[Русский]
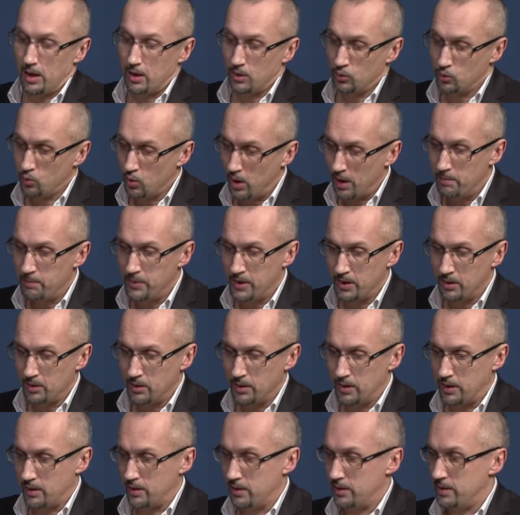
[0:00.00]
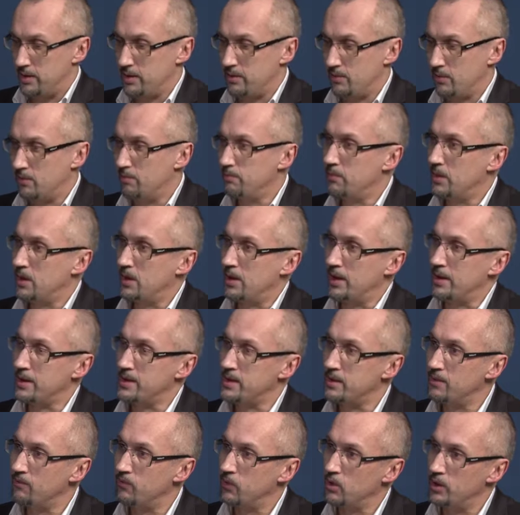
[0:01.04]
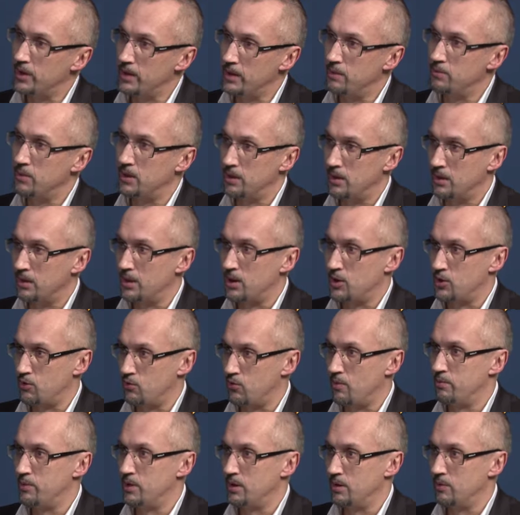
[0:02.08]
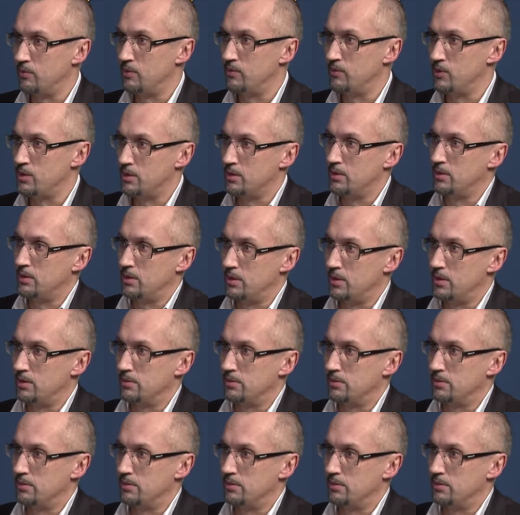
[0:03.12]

Ну, а белый, а белый как символ цвет. именно нашего Символ христианства, да.